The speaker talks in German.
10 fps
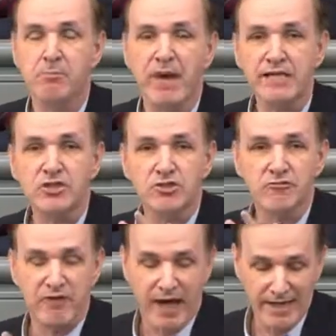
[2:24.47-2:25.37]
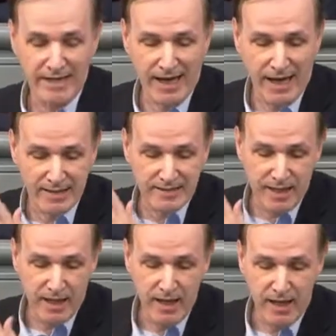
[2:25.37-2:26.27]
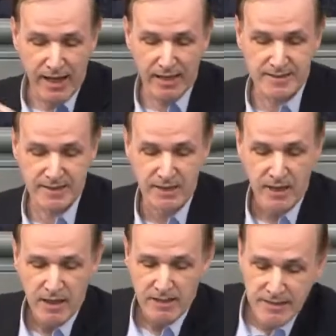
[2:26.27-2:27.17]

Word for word: Menschenfeinde, Hasser, Hetze.